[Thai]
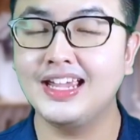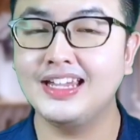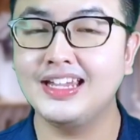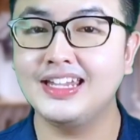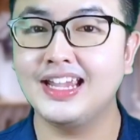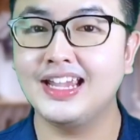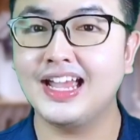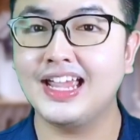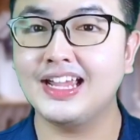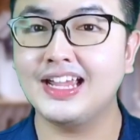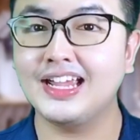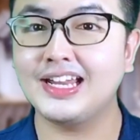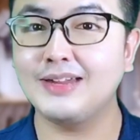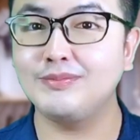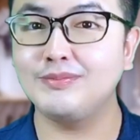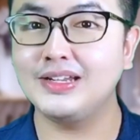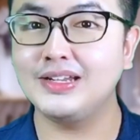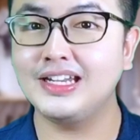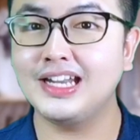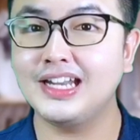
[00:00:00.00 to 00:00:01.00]
ยังไงคลิ
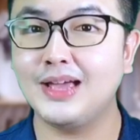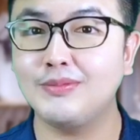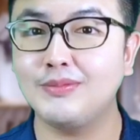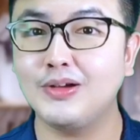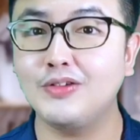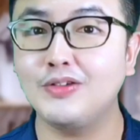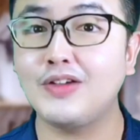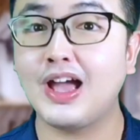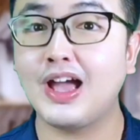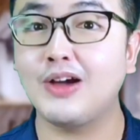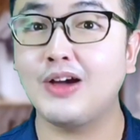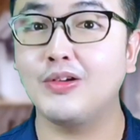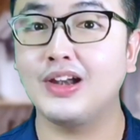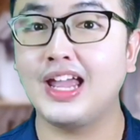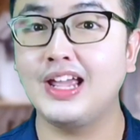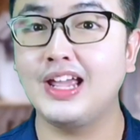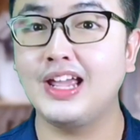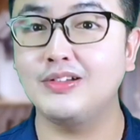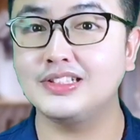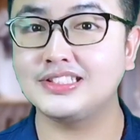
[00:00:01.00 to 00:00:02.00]
ปนี้นะครับก็ฝากกด
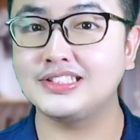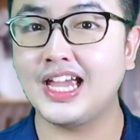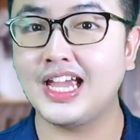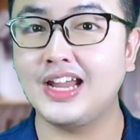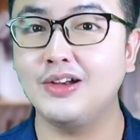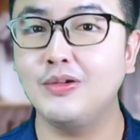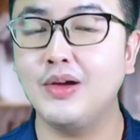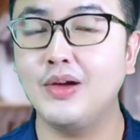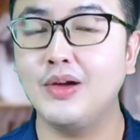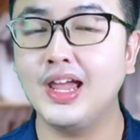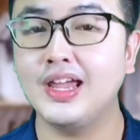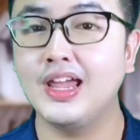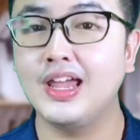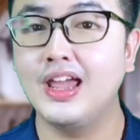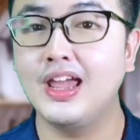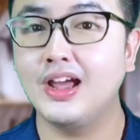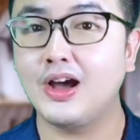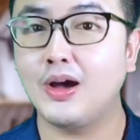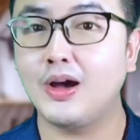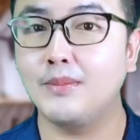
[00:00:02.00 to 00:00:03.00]
ไลค์กดแชร์ด้วย
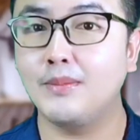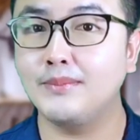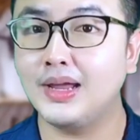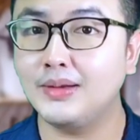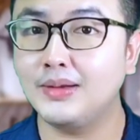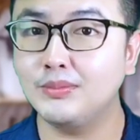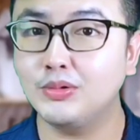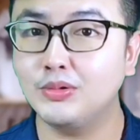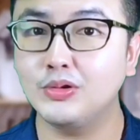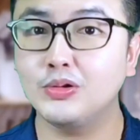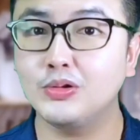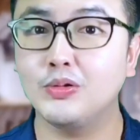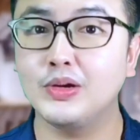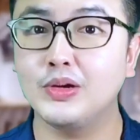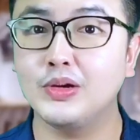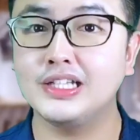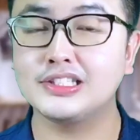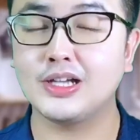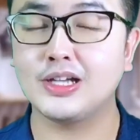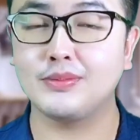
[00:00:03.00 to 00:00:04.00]
คอมเมนต์พูดคุ
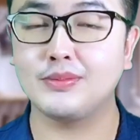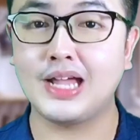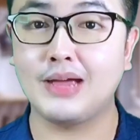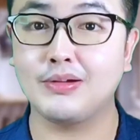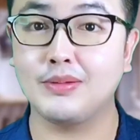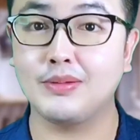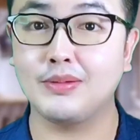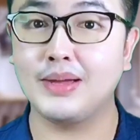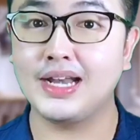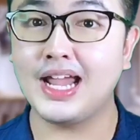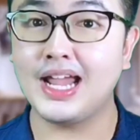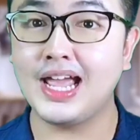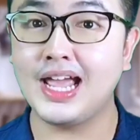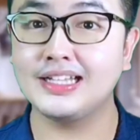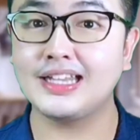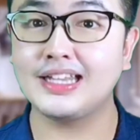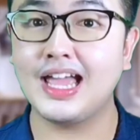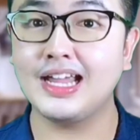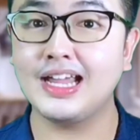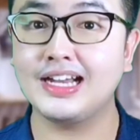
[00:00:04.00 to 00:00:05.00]
ยสอบถามกันมาได้
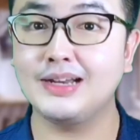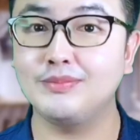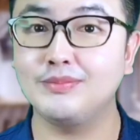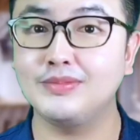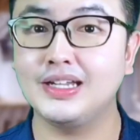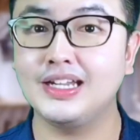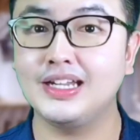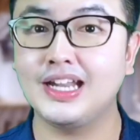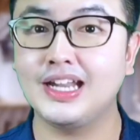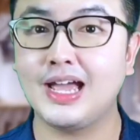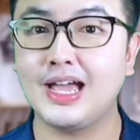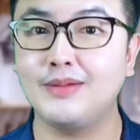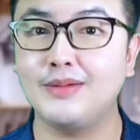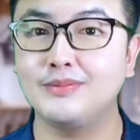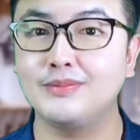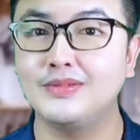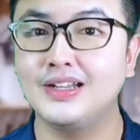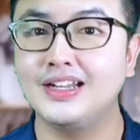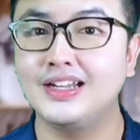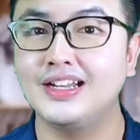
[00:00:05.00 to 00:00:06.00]
ใต้คลิปนี้นะครับ
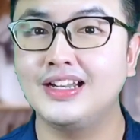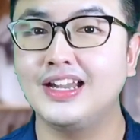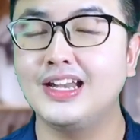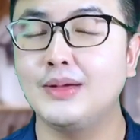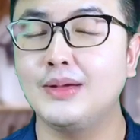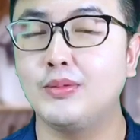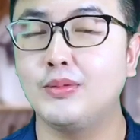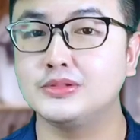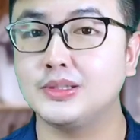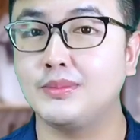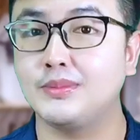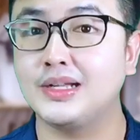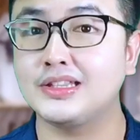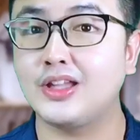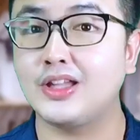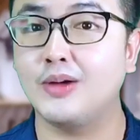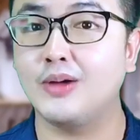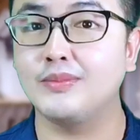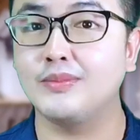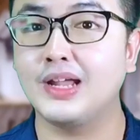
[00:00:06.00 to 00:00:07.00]
และเดี๋ยวผมจะมา
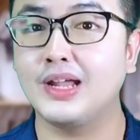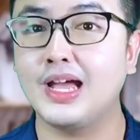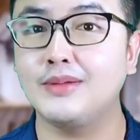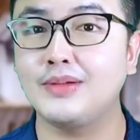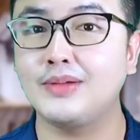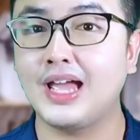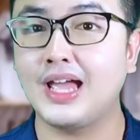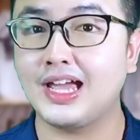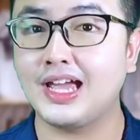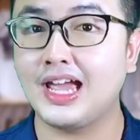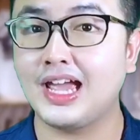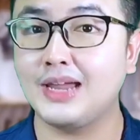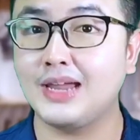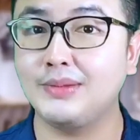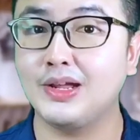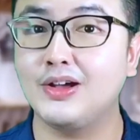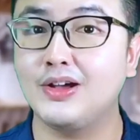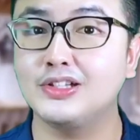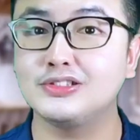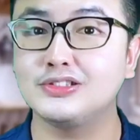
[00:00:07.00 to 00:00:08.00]
ตอบนะครับหากใคร
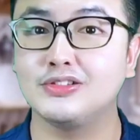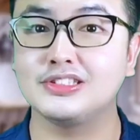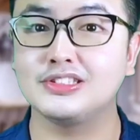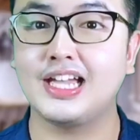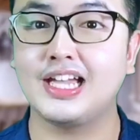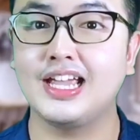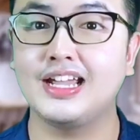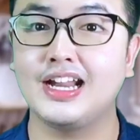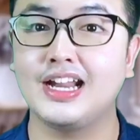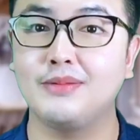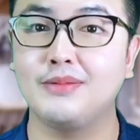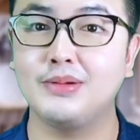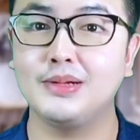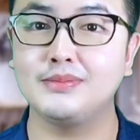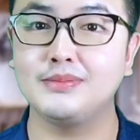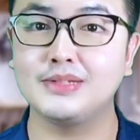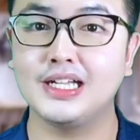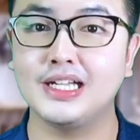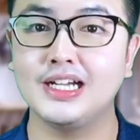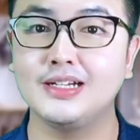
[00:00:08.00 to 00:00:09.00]
มีข้อสงสัยอะไรเพิ่
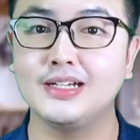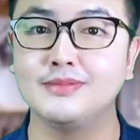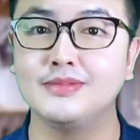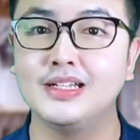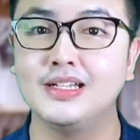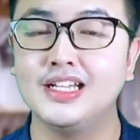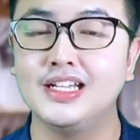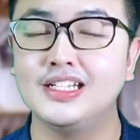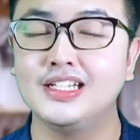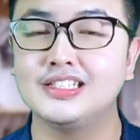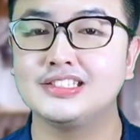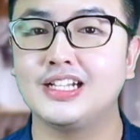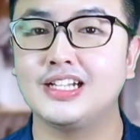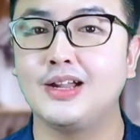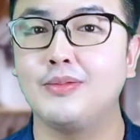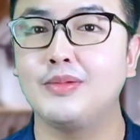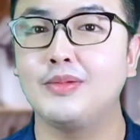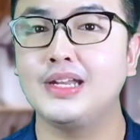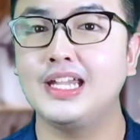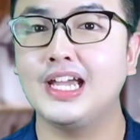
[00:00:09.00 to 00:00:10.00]
มเติมสำห
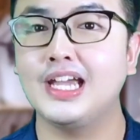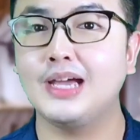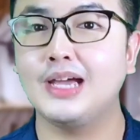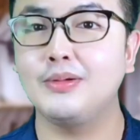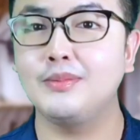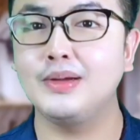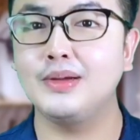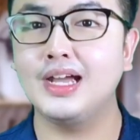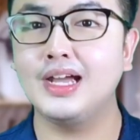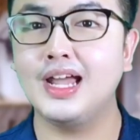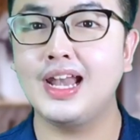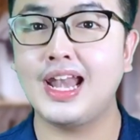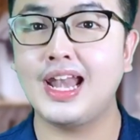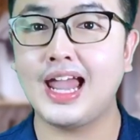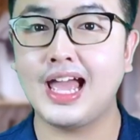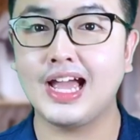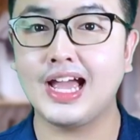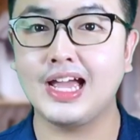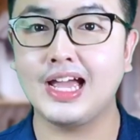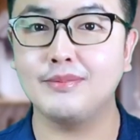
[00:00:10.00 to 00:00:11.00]
รับวันนี้ครับเพื่อนๆ
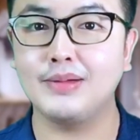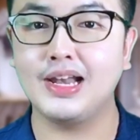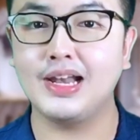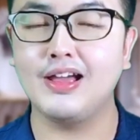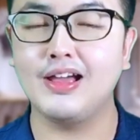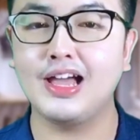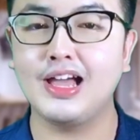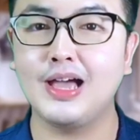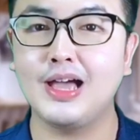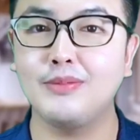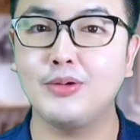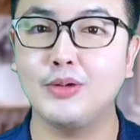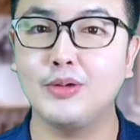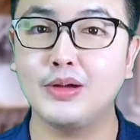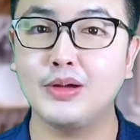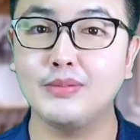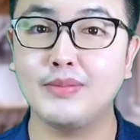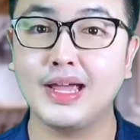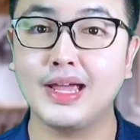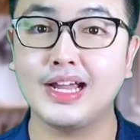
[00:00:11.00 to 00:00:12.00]
ลากันไปแล้วครับพบ
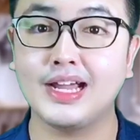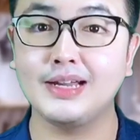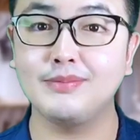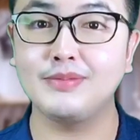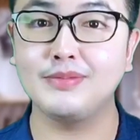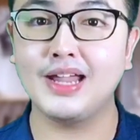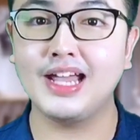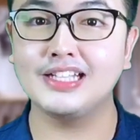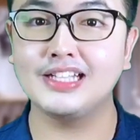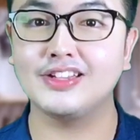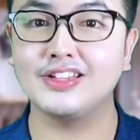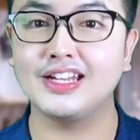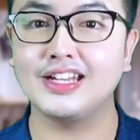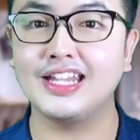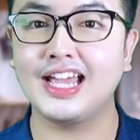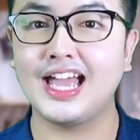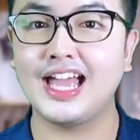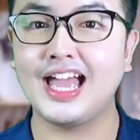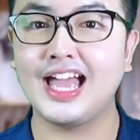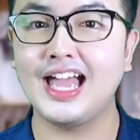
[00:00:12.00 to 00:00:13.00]
กันใหม่คลิปหน้าสวัส
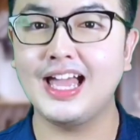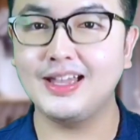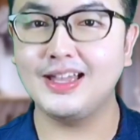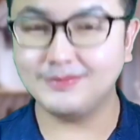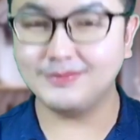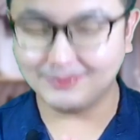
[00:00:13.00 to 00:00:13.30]
ดีครับ